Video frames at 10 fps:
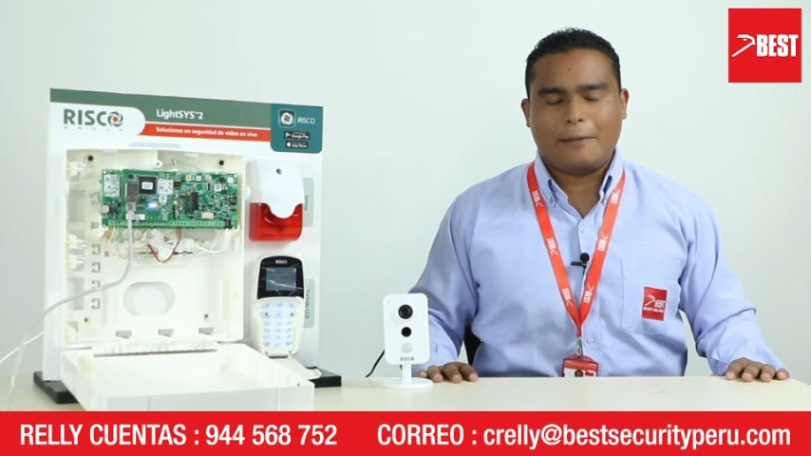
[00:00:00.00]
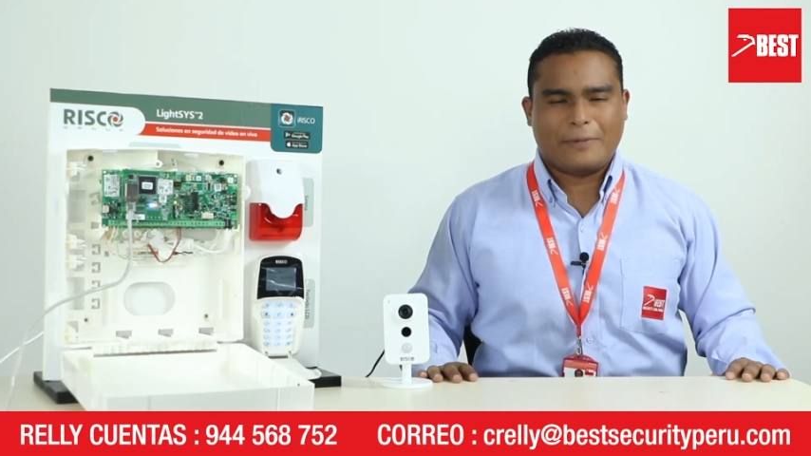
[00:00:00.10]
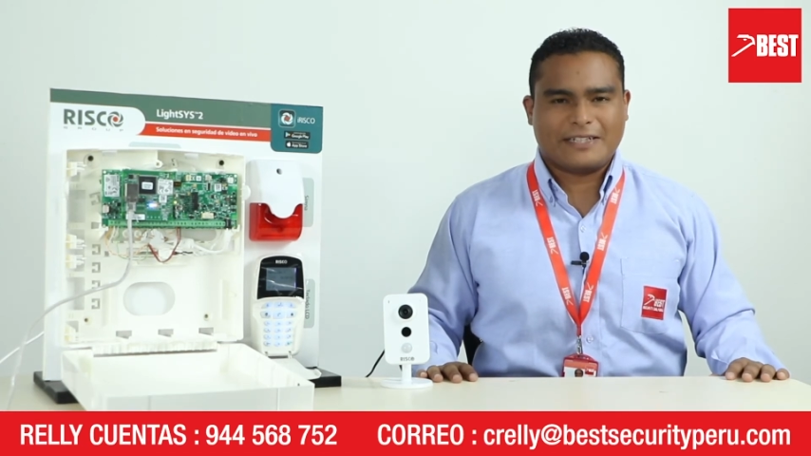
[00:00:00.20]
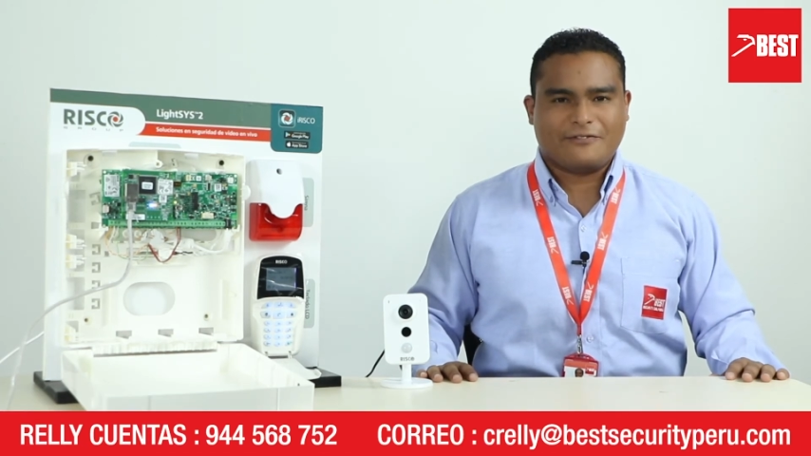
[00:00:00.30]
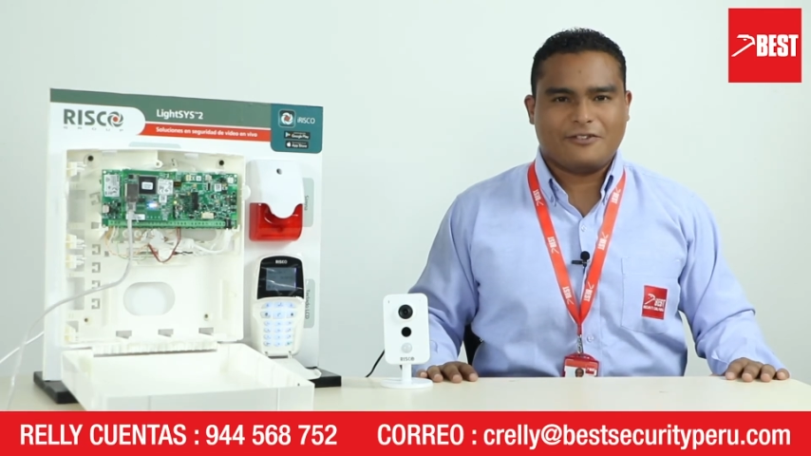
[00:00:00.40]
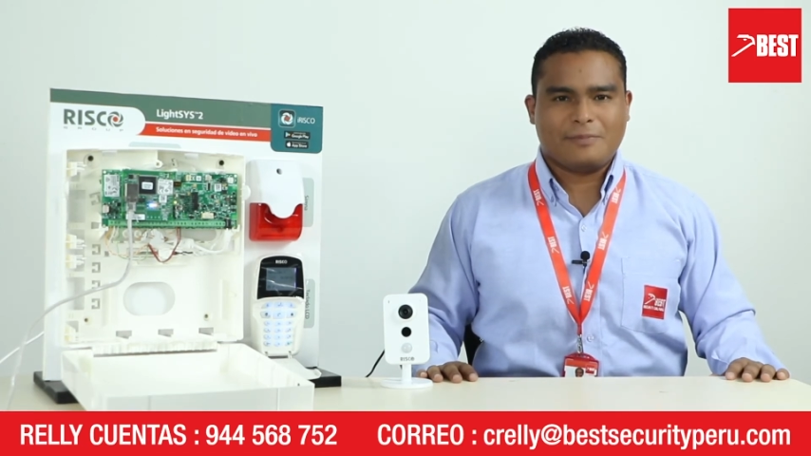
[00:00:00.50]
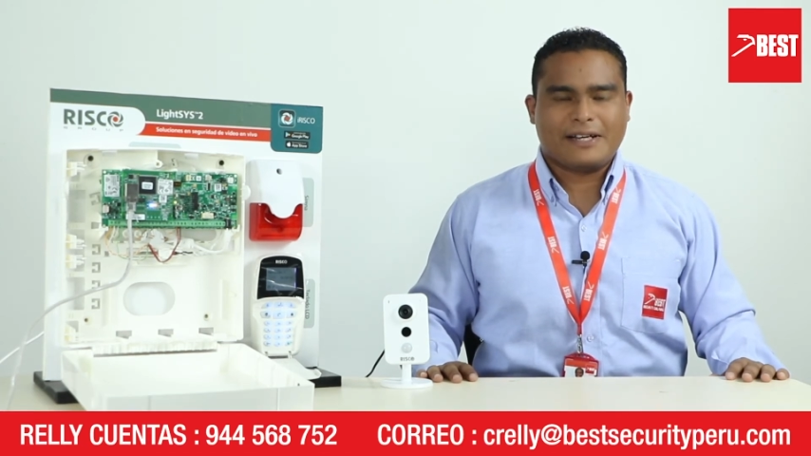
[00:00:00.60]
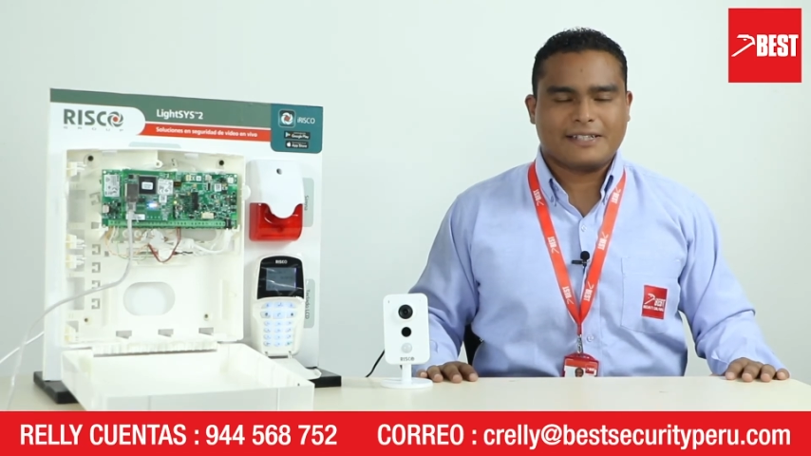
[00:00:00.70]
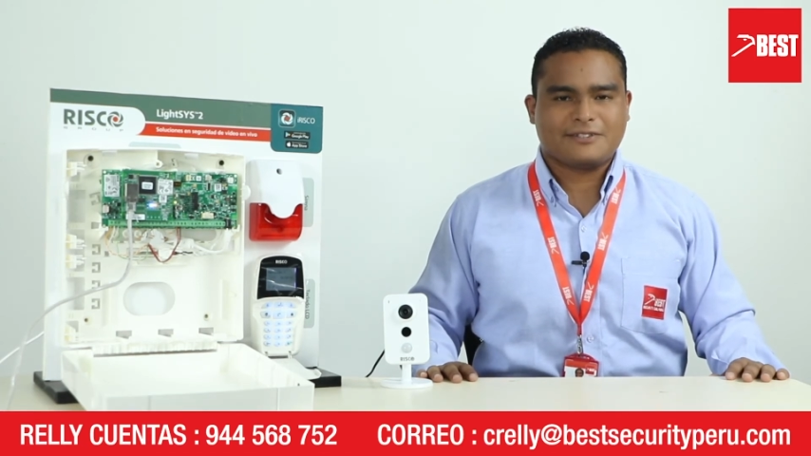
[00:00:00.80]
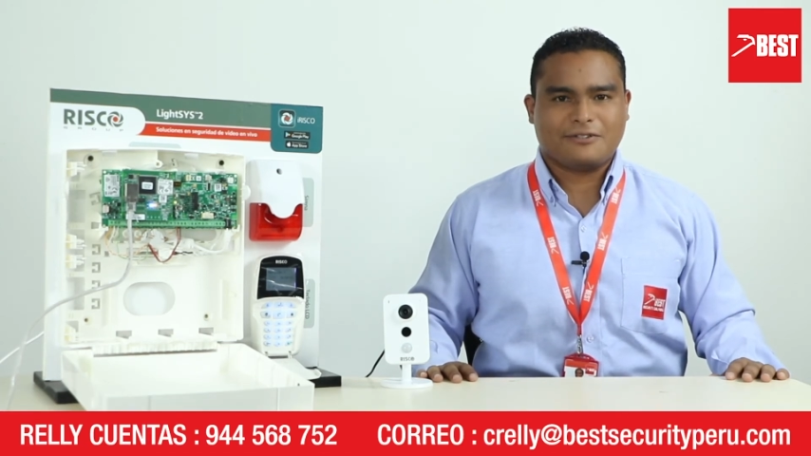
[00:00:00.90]
la
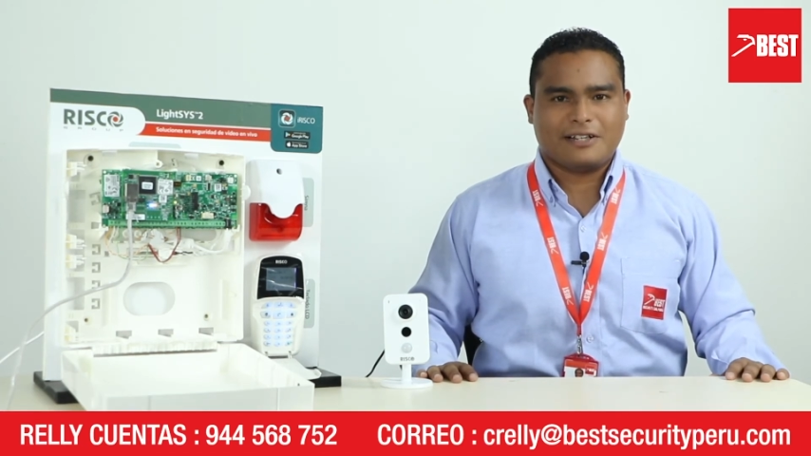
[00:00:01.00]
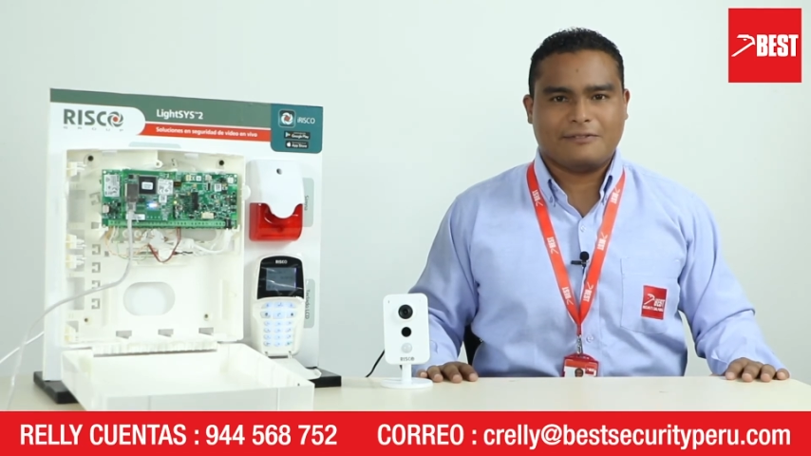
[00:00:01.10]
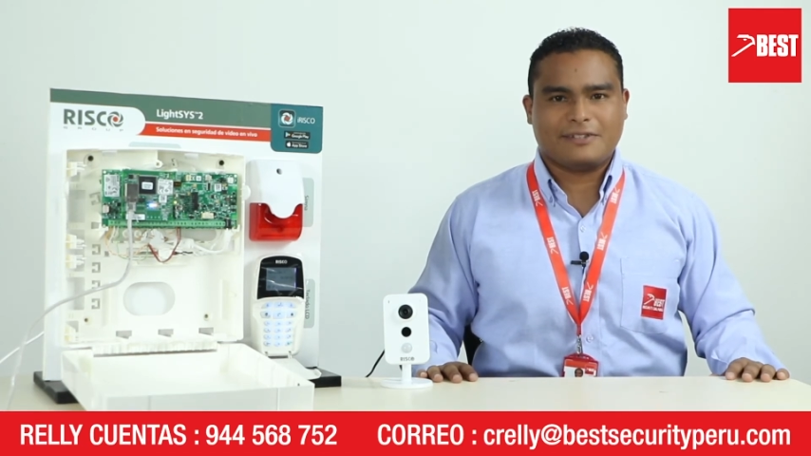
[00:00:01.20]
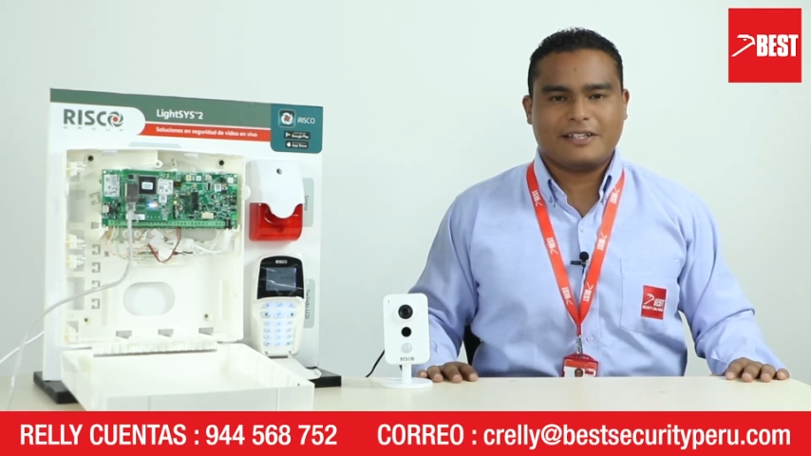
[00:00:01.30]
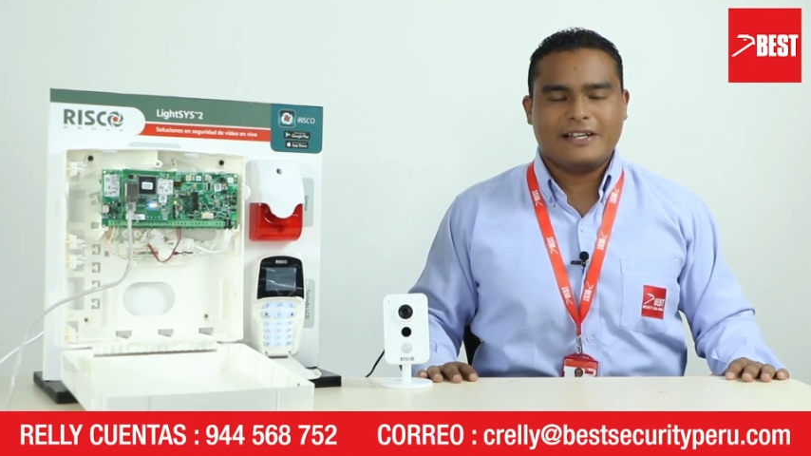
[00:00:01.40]
plataforma Risco Cloud.